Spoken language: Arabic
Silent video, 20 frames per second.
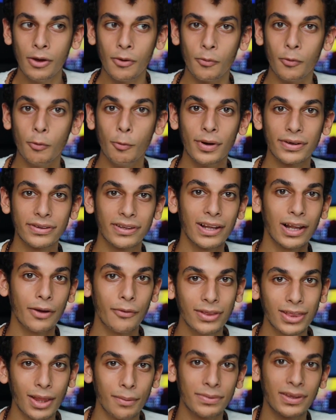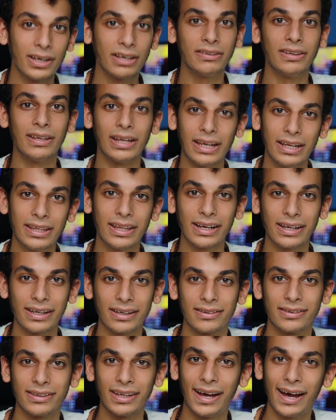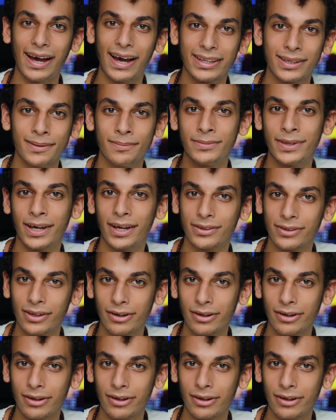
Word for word: ومثلا لو انت بتغسل ايدك الساعه هتبدا